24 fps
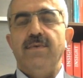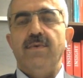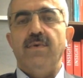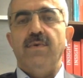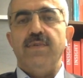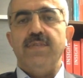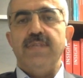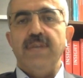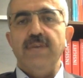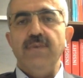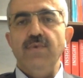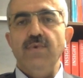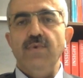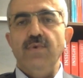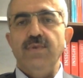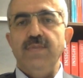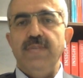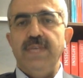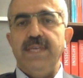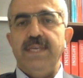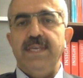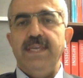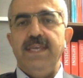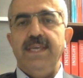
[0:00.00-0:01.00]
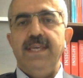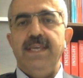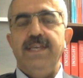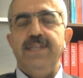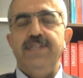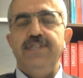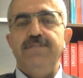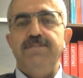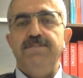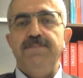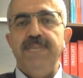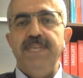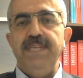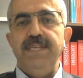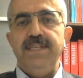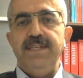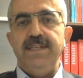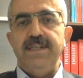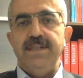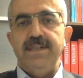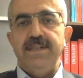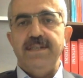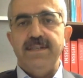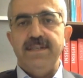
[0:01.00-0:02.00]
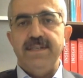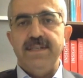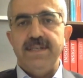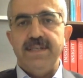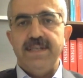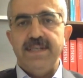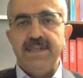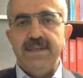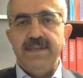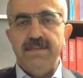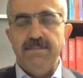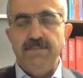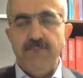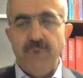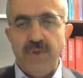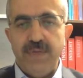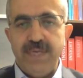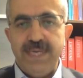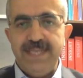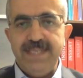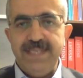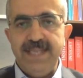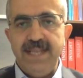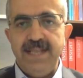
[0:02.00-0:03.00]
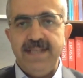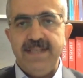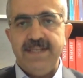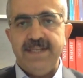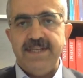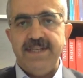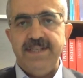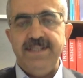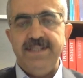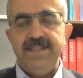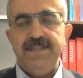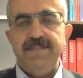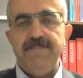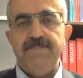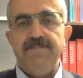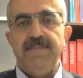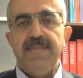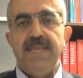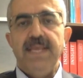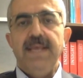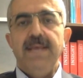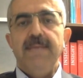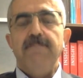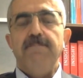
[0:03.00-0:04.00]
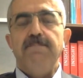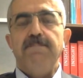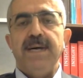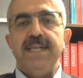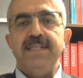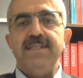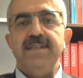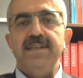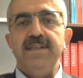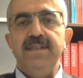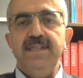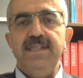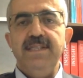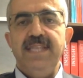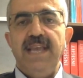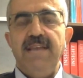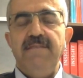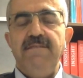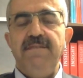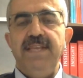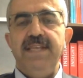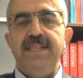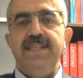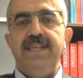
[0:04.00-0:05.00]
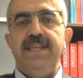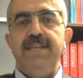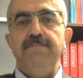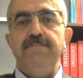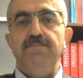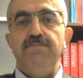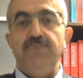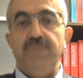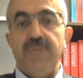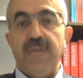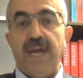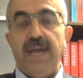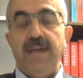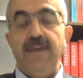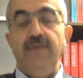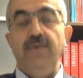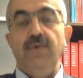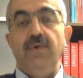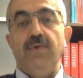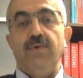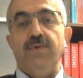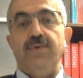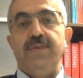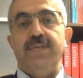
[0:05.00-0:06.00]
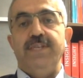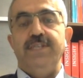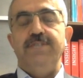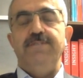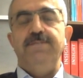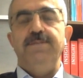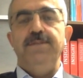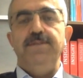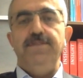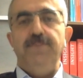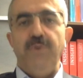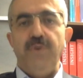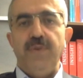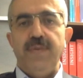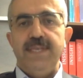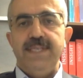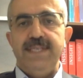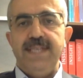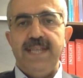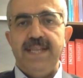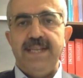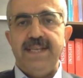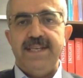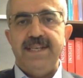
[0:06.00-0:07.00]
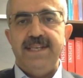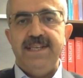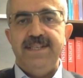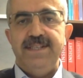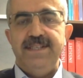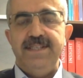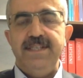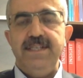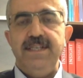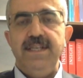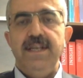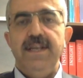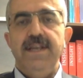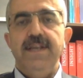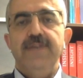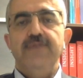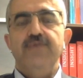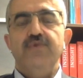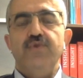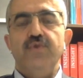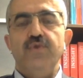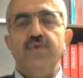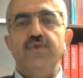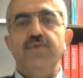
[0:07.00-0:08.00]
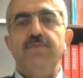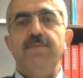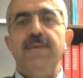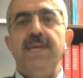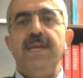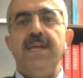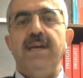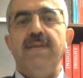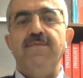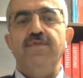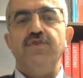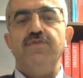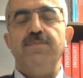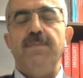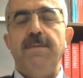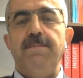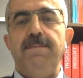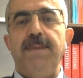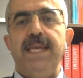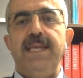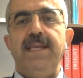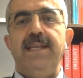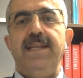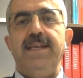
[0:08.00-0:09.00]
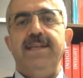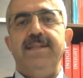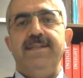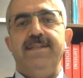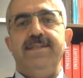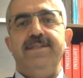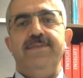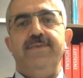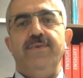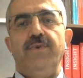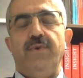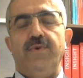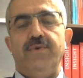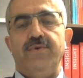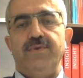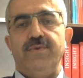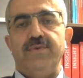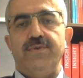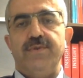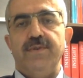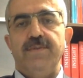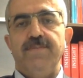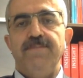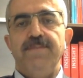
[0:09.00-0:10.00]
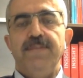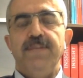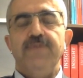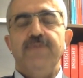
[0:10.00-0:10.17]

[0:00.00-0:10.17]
Orta Doğu'daki hiçbir bölgesel kriz, batılı devletlerin müdahil olduğu hiçbir bölgesel krizin çözüme kavuşma beklentisi yoktur.